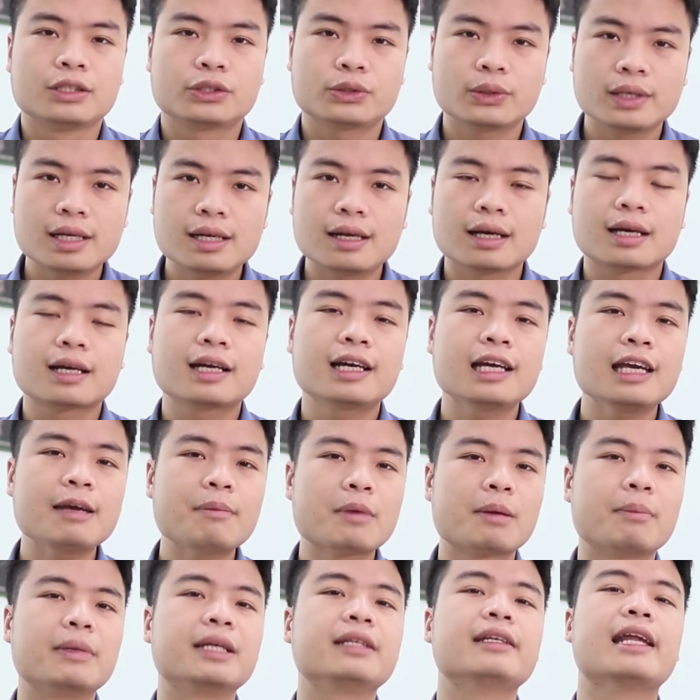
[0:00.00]
Cho nên là
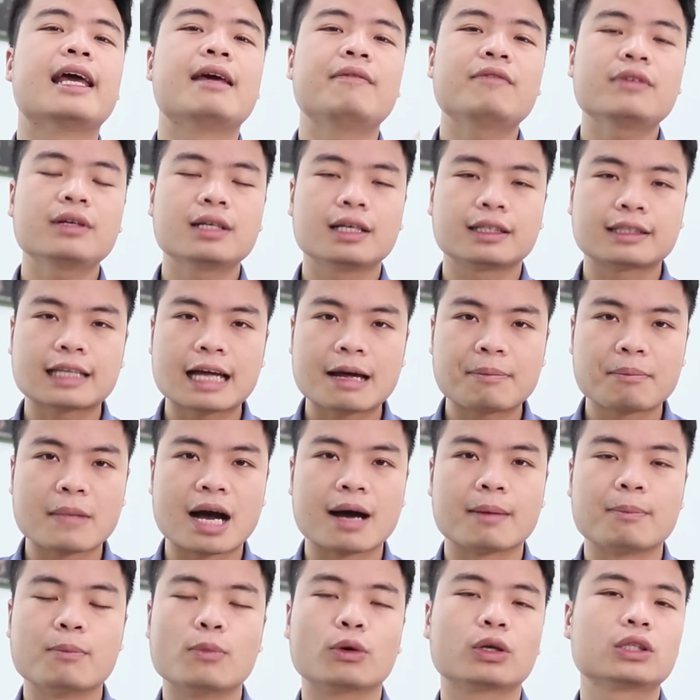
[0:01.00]
khi mà mình đến với người ta
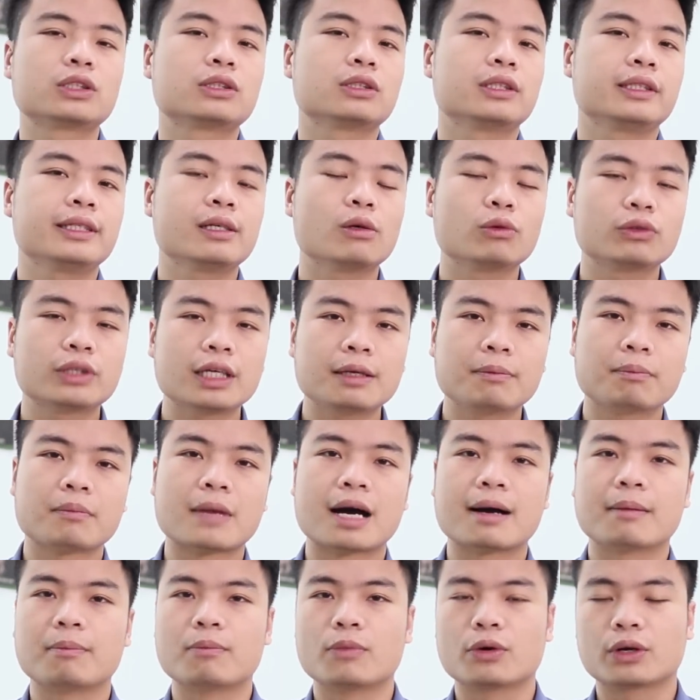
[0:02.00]
bằng một cái sự yêu thích,
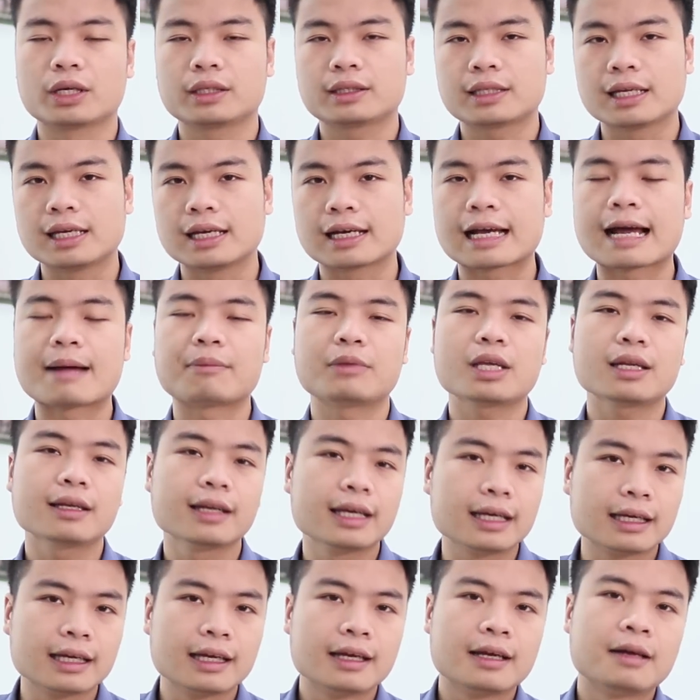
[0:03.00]
bằng một cái tình cảm nhất
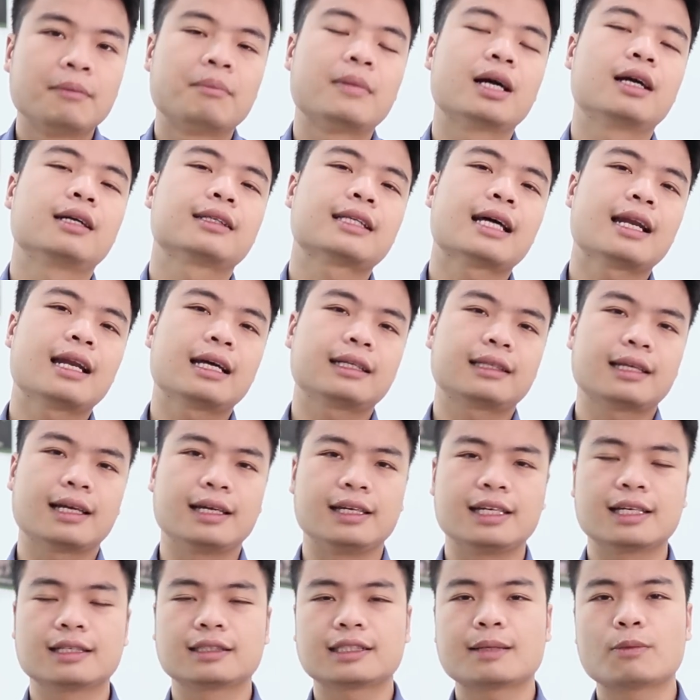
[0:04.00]
định, mà người ta lại
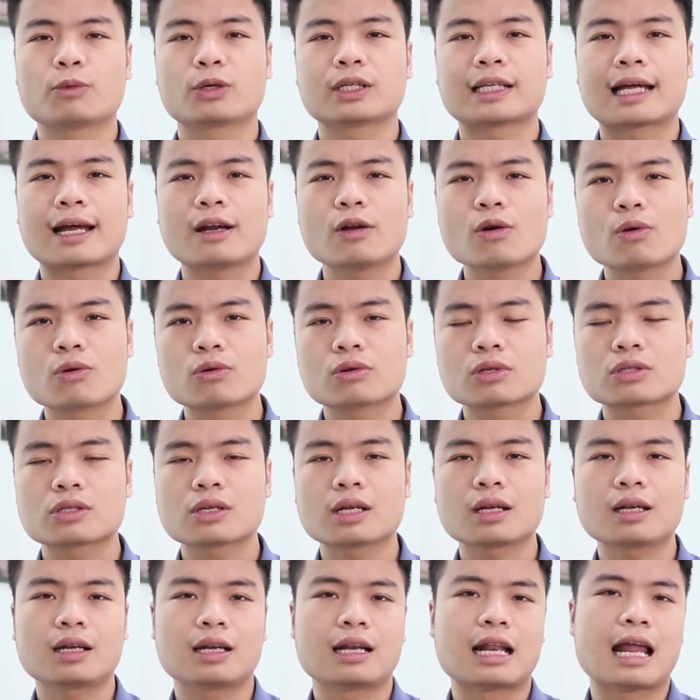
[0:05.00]
thể hiện ra một cái thái độ nó
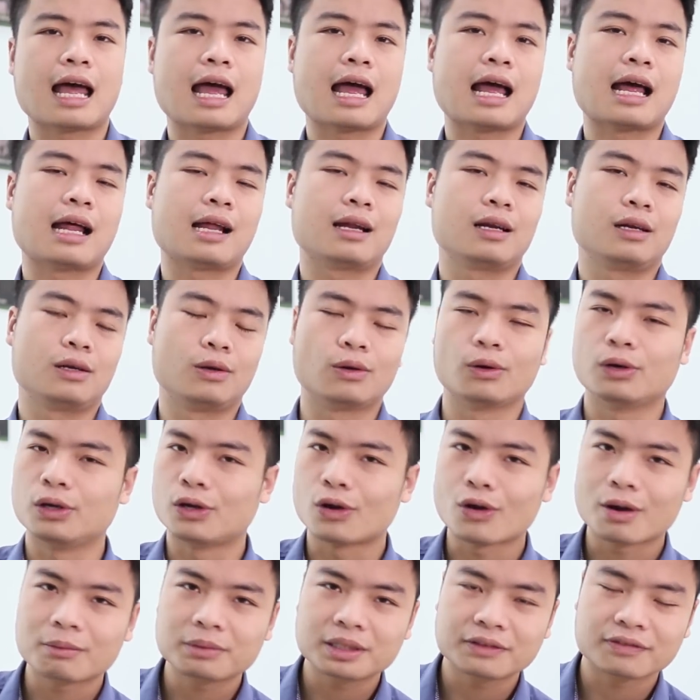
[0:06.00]
rất là
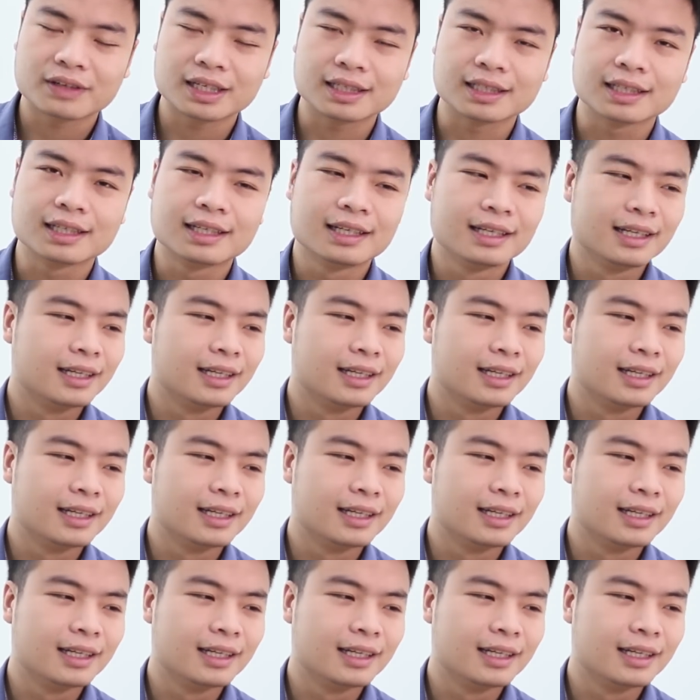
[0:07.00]
lồi lõm như vậy,